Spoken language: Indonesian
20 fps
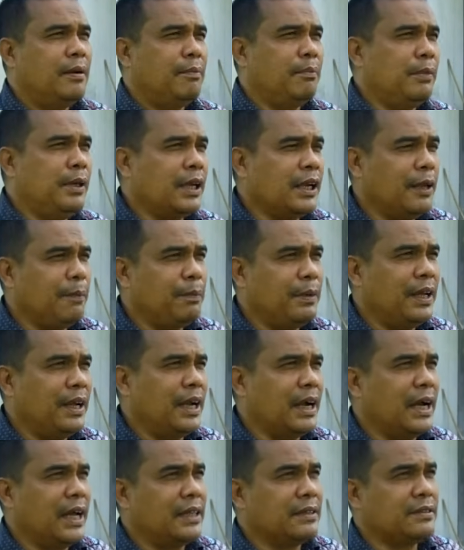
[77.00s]
mirip
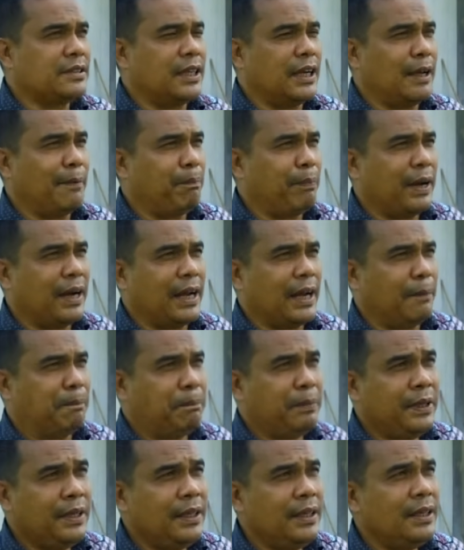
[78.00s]
dengan senapan
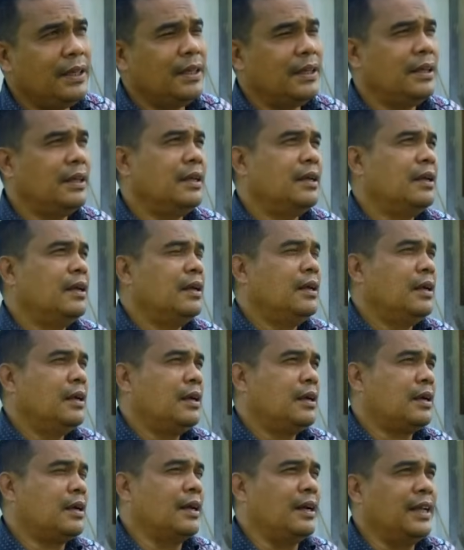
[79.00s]
api,
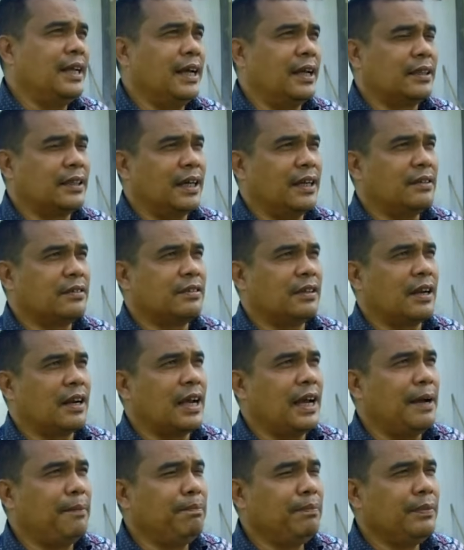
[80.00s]
kelihatan
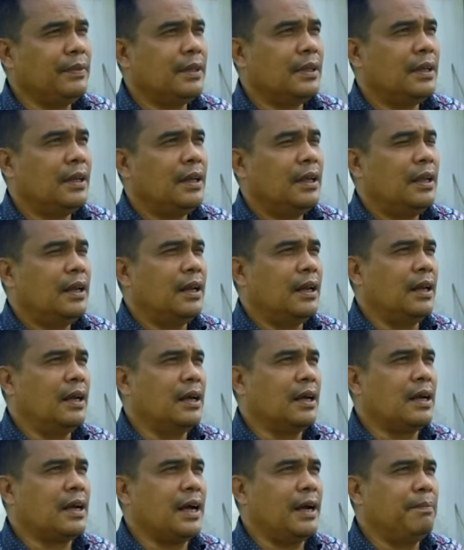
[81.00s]
seram,
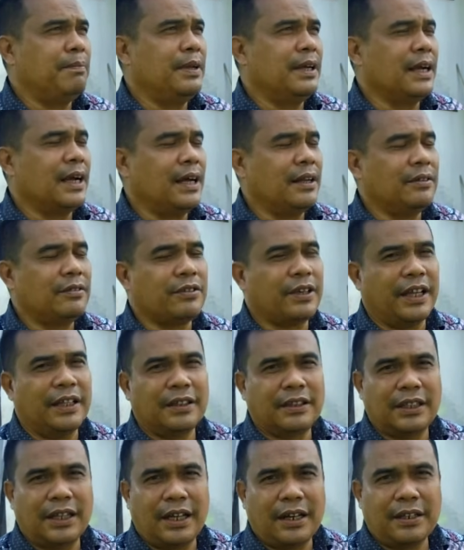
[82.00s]
lengkap dengan
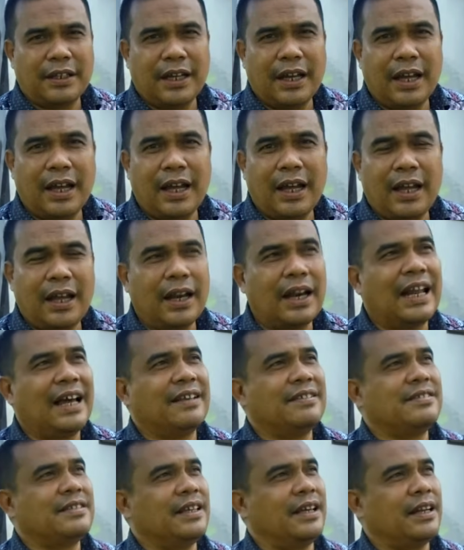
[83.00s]
senternya,
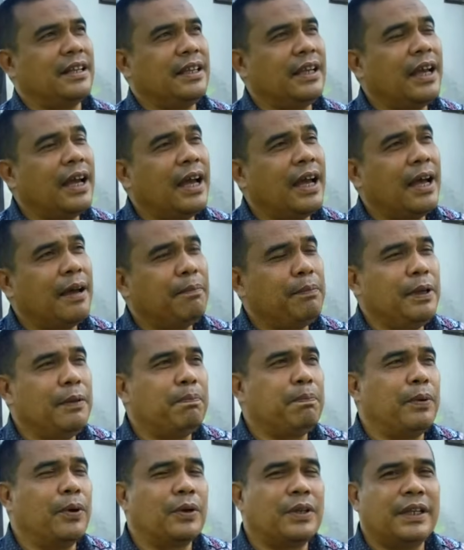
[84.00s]
lasernya,
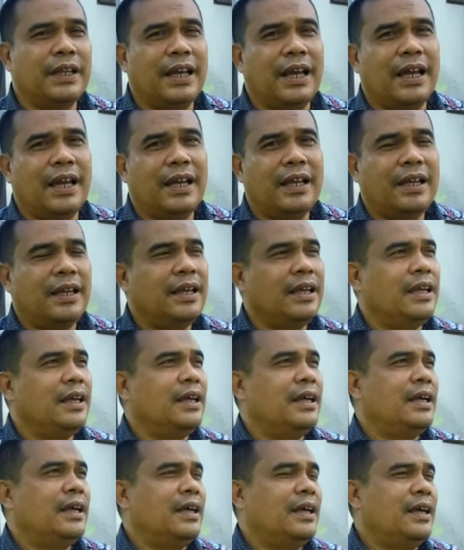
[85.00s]
bipodnya,
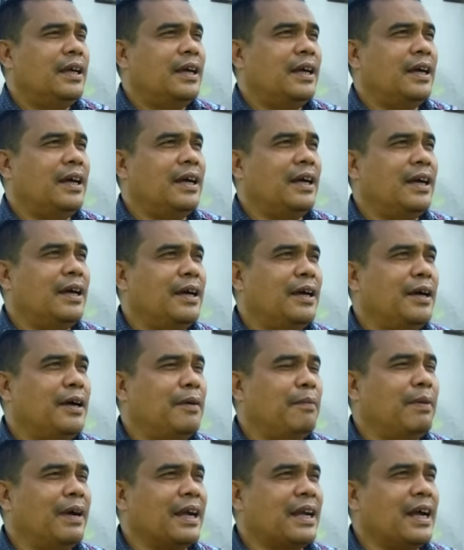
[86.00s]
eh,
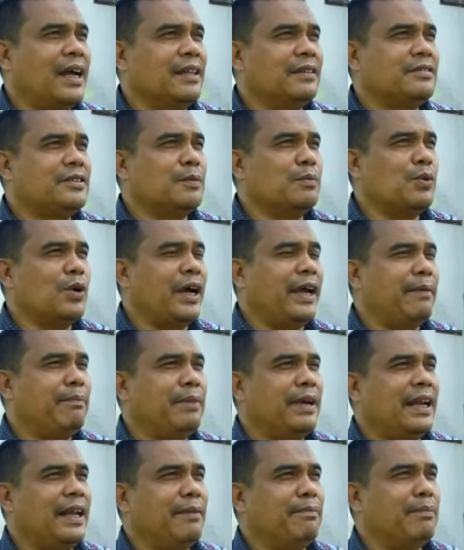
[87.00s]
bahkan semua
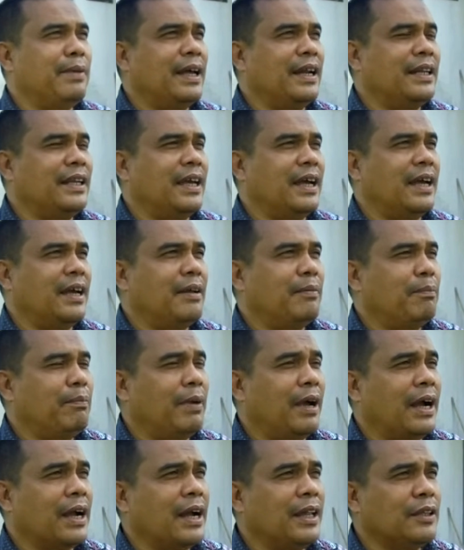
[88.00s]
embel-embelnya,
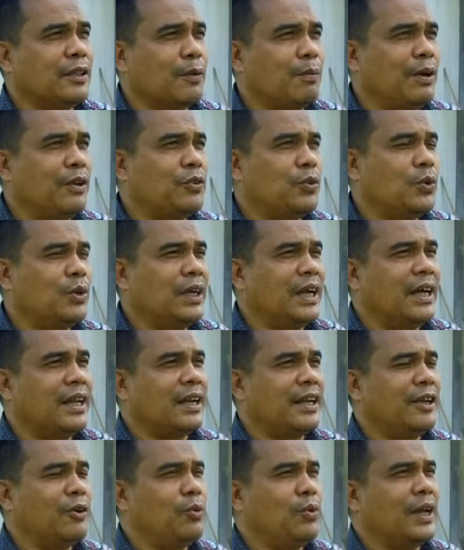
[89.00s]
bahkan termasuk dengan
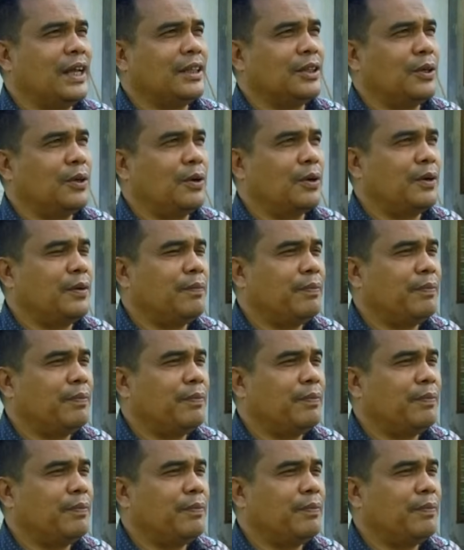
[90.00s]
regulator.